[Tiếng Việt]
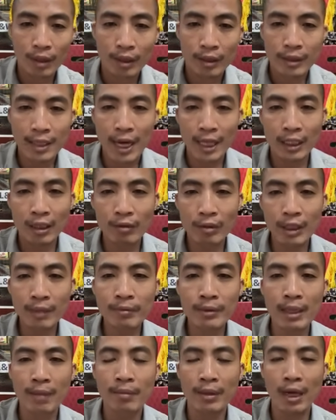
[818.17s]
dạ những con
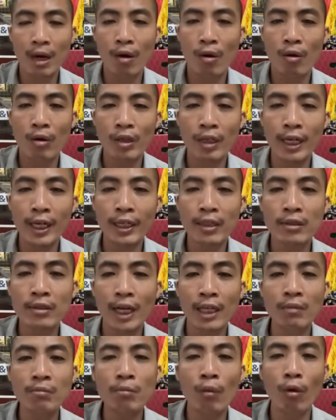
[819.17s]
chim chậm cầu nên
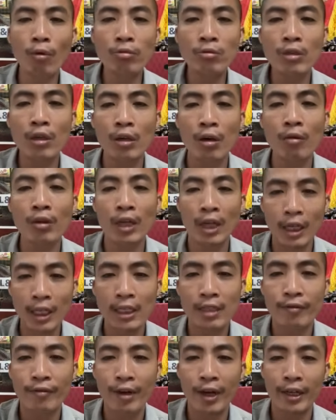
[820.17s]
đánh bốn của gốc lơi
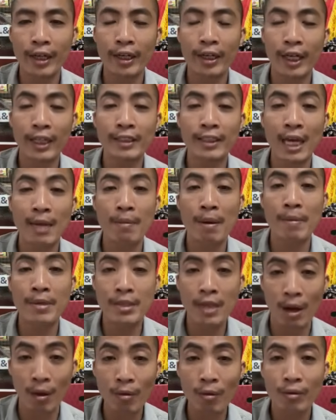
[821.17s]
và nên đánh sai
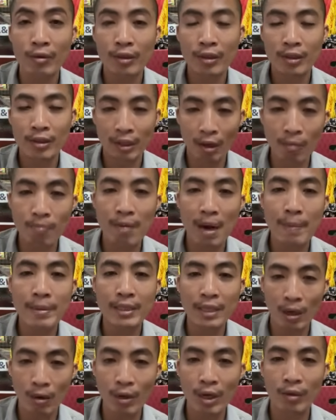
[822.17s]
36 lồng
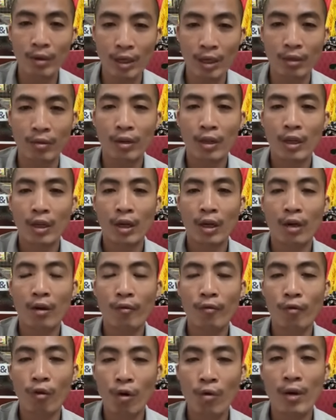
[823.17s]
36 ấy hoặc lồng
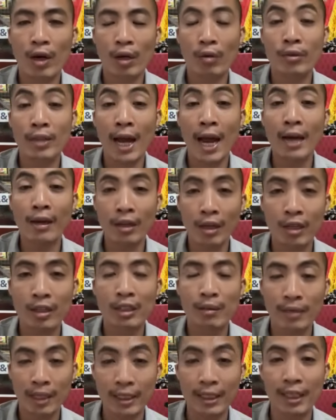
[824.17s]
lồng vuông hoặc lồng thái được
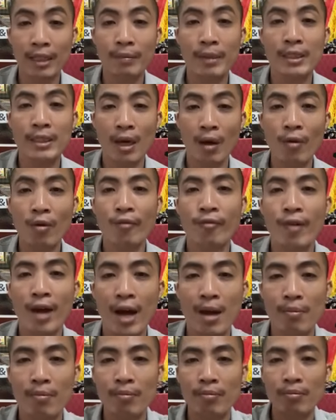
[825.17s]
nhưng đánh sai 36
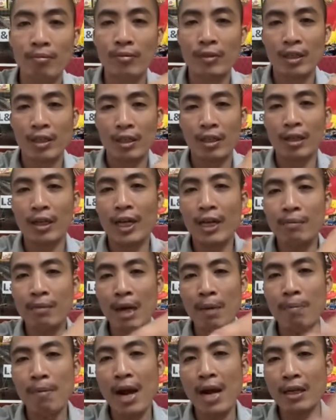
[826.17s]
và nên
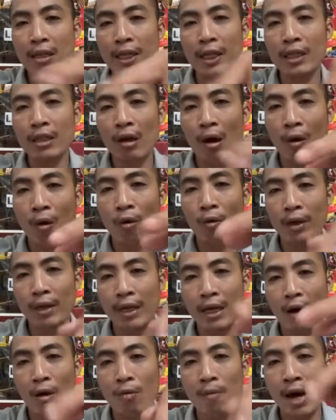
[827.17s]
các bác nên độ cái
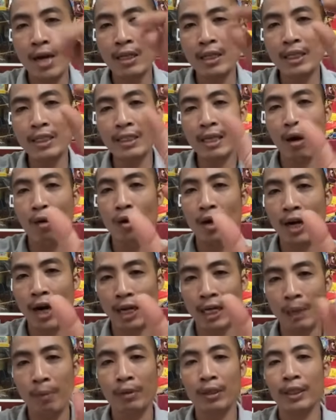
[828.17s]
cầu bán kính cầu nó
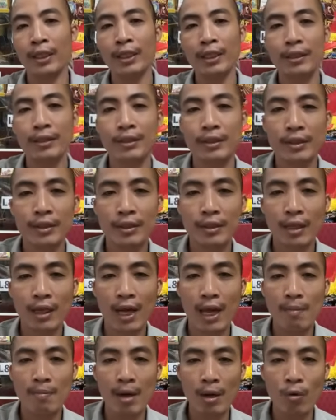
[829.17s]
gần lại một tí
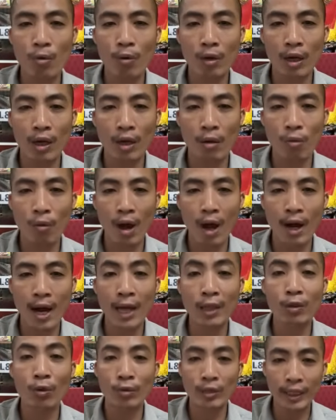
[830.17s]
Đấy, bác uh, Quảng
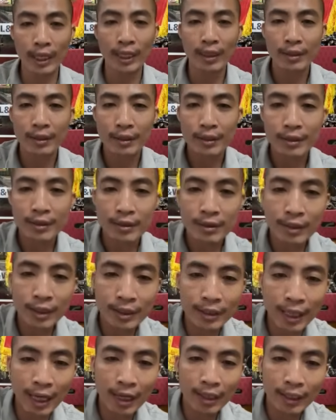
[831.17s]
A Tún nhá được
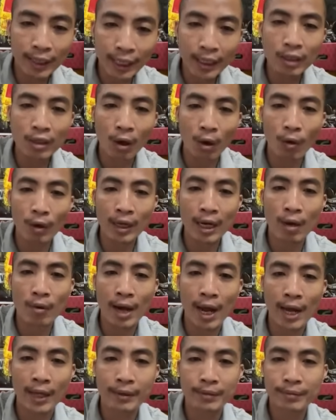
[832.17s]
chưa nên độ cái cầu
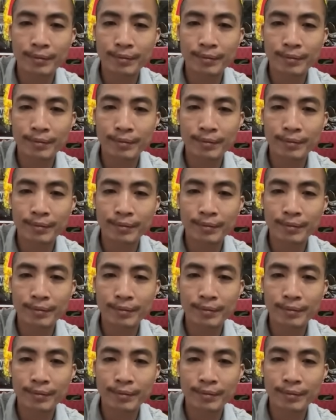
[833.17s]
lại